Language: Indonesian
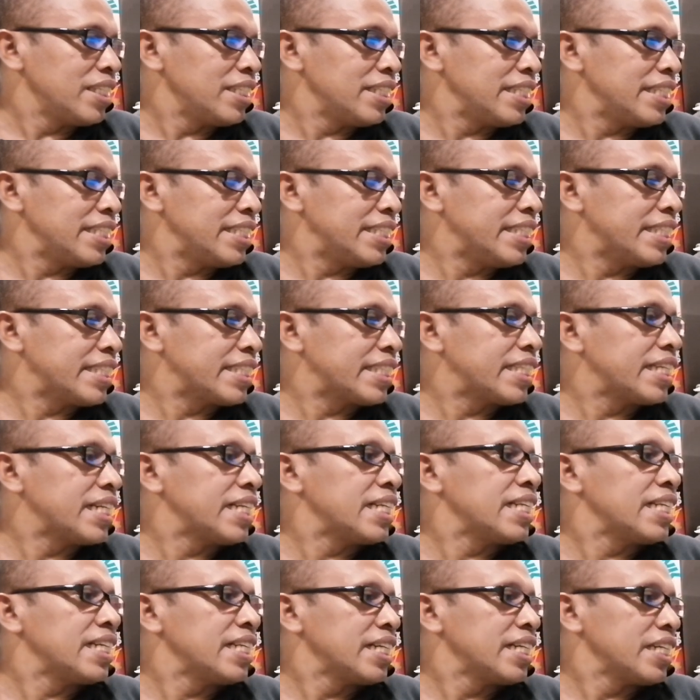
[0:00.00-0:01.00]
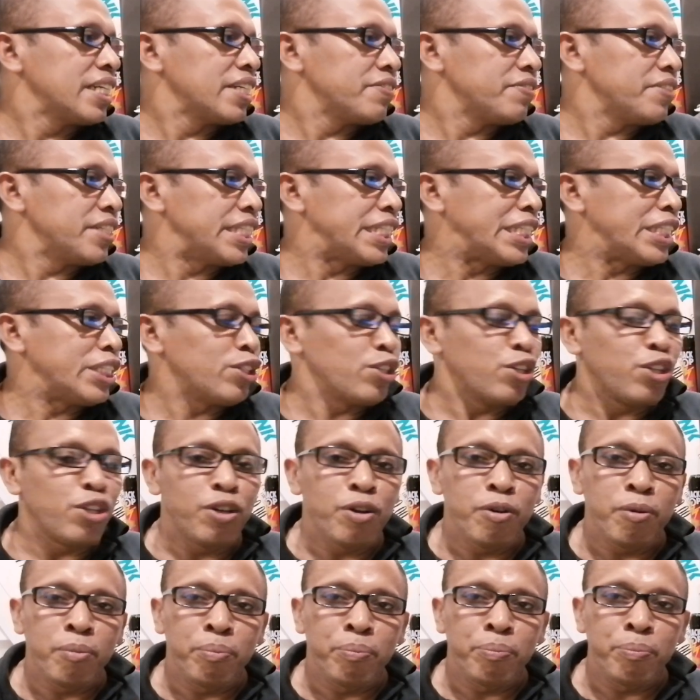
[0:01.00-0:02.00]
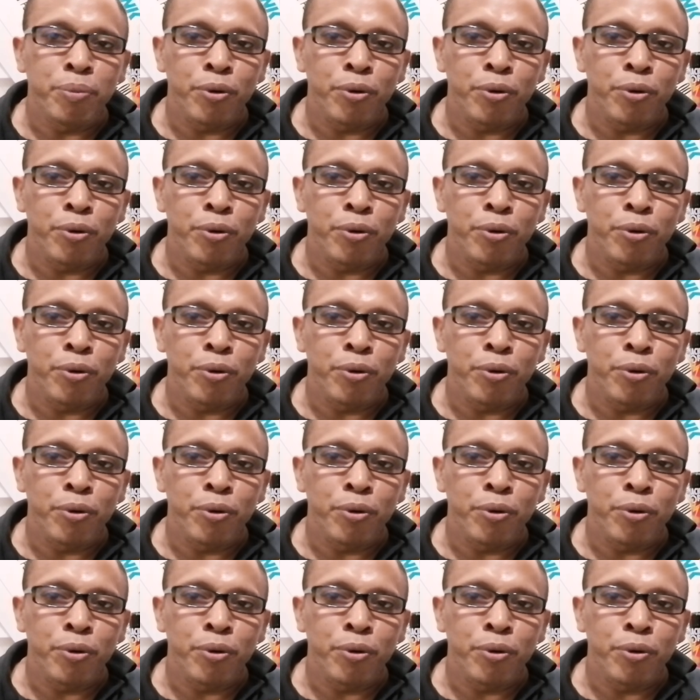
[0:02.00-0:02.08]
Digital Video